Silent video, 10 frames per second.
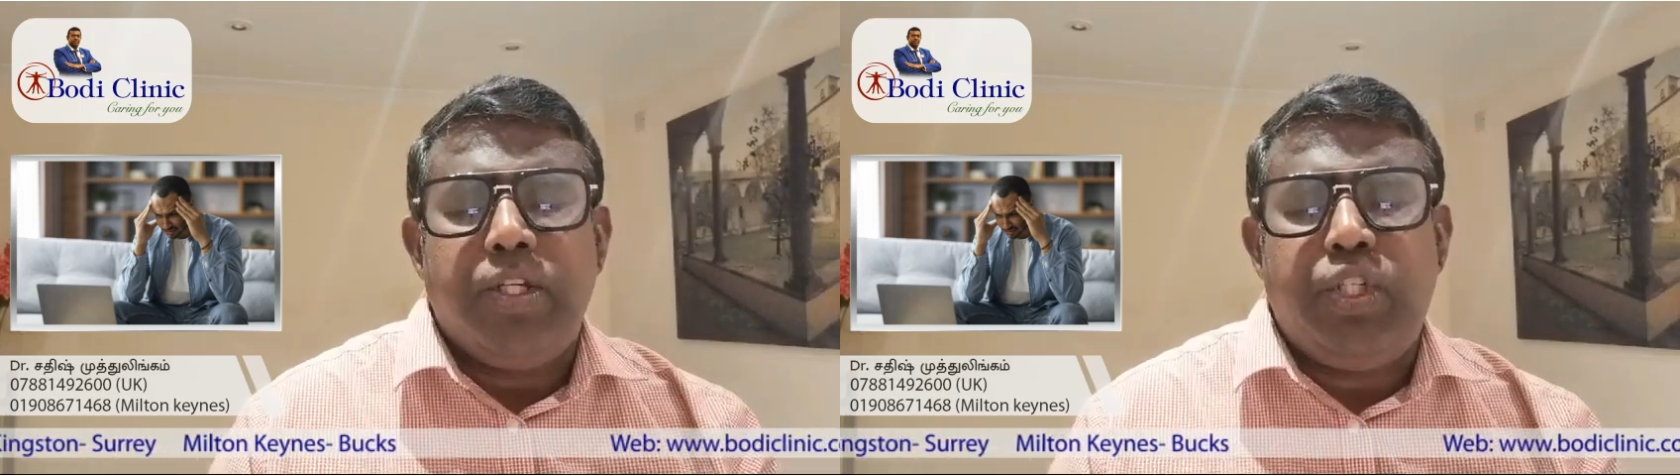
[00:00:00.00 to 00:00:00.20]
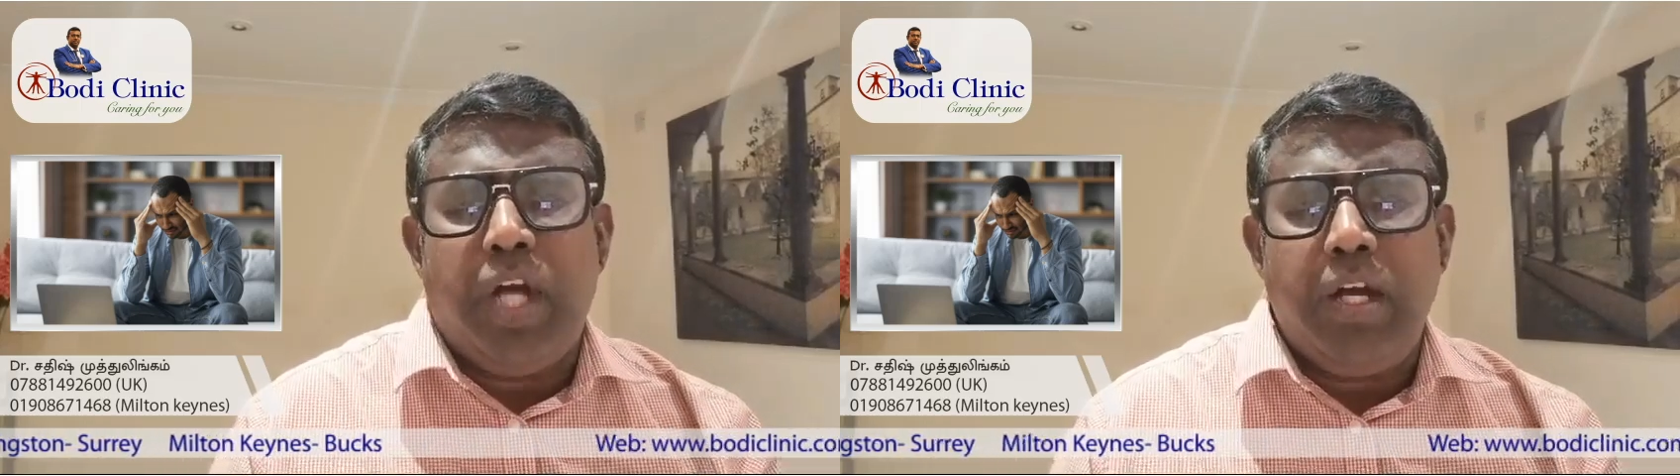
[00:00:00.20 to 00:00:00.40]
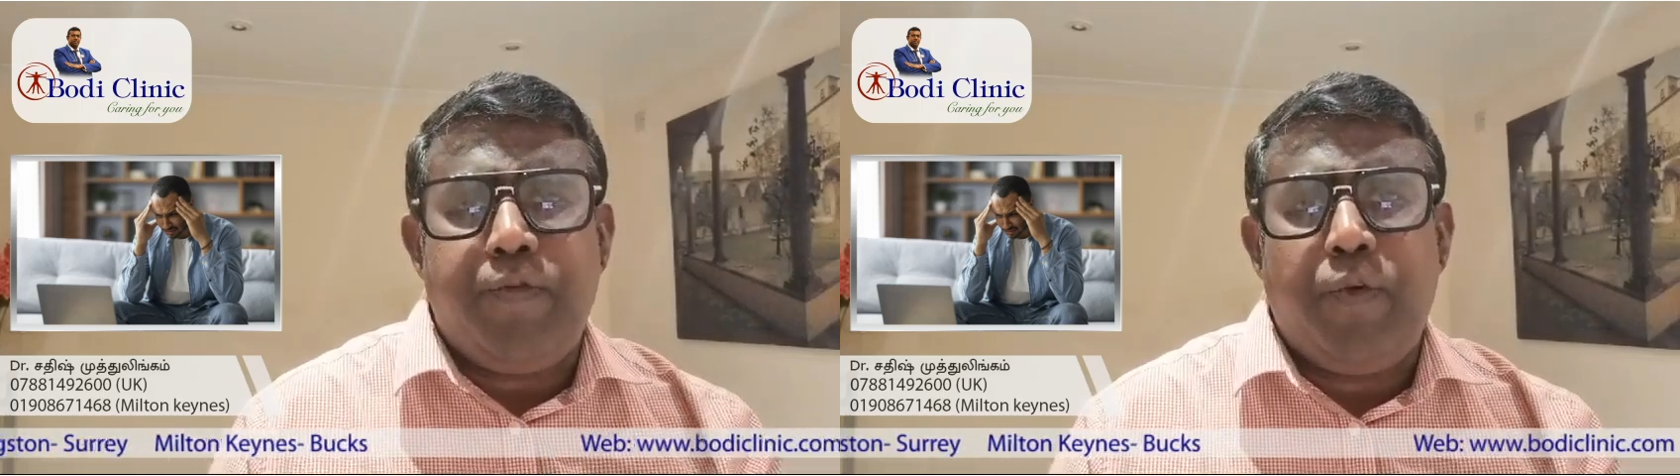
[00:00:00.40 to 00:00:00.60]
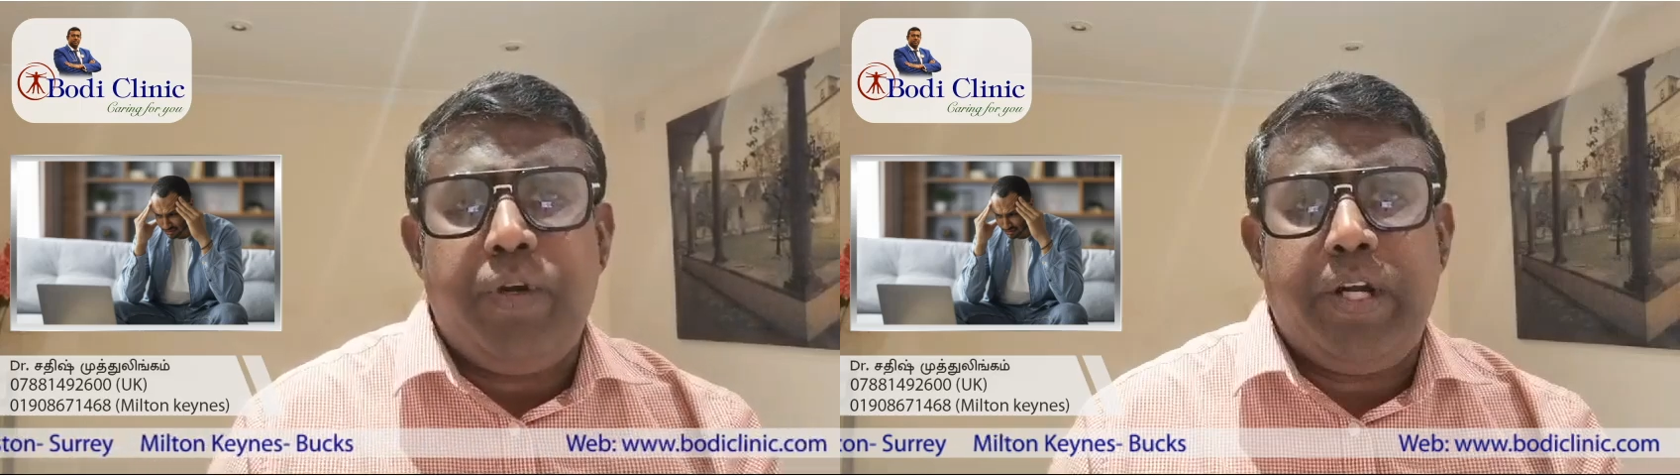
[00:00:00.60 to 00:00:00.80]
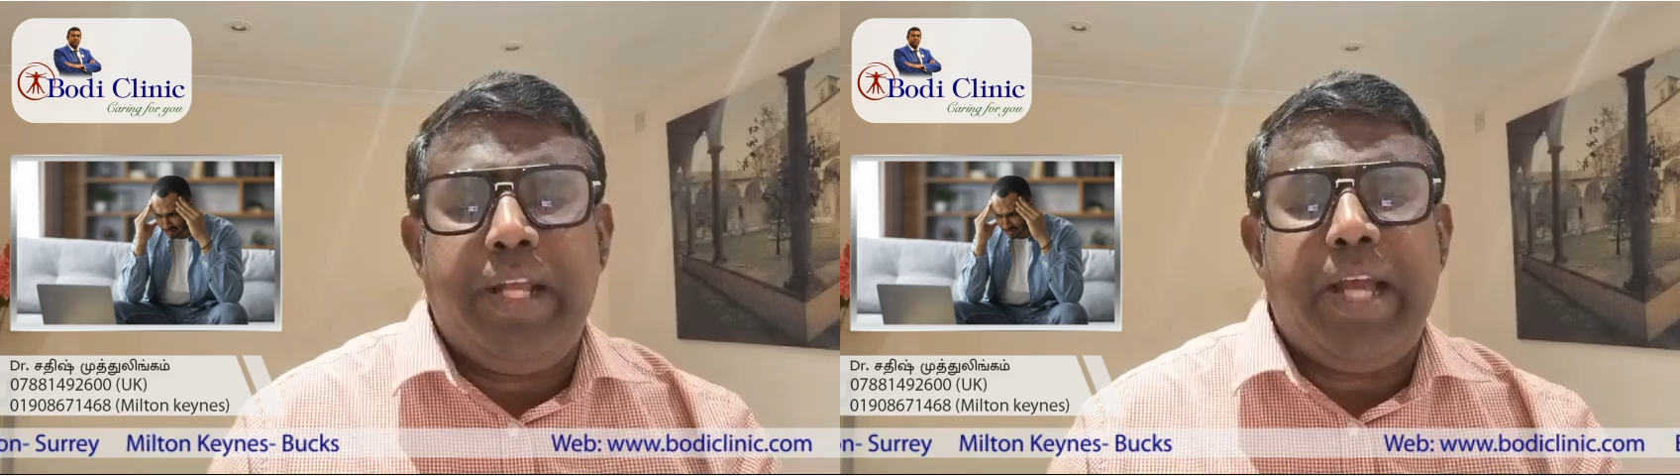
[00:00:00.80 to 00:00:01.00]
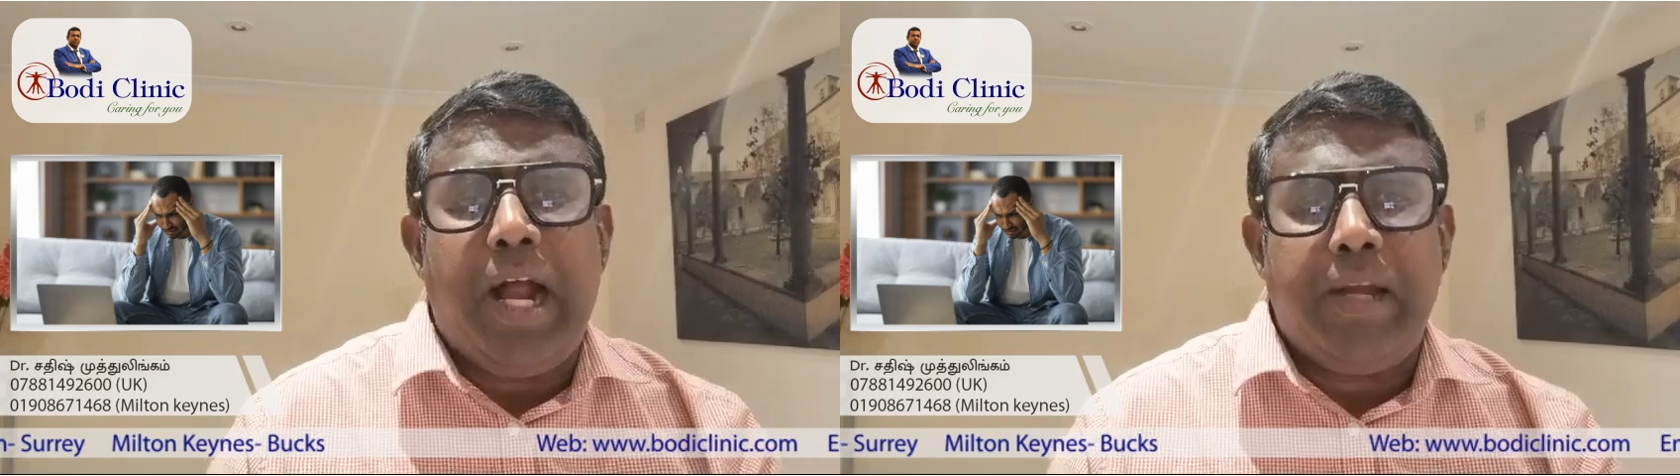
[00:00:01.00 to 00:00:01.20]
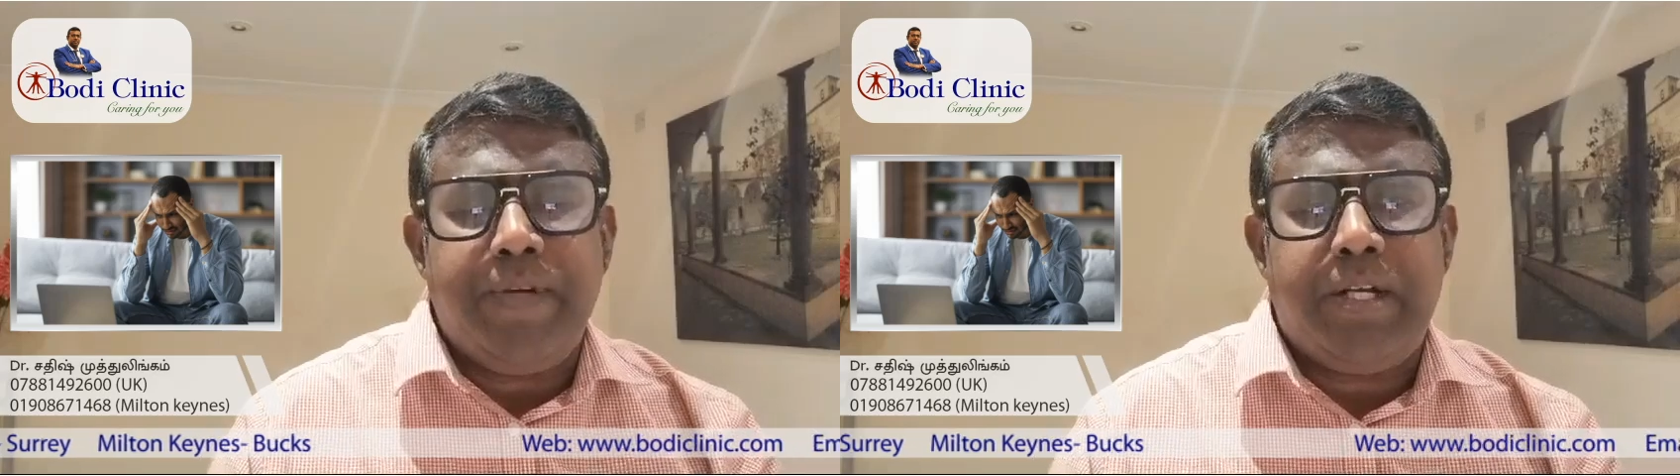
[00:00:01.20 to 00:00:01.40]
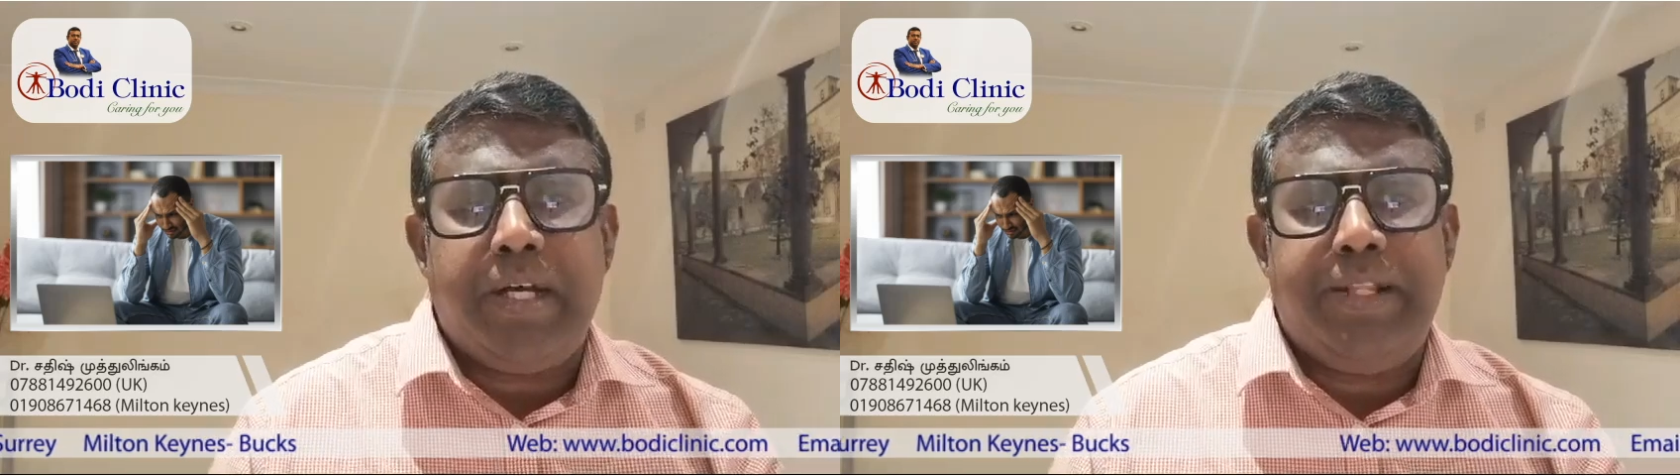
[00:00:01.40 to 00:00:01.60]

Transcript: ஜங்க் ஃபுட்டுகளை அளவுக்கு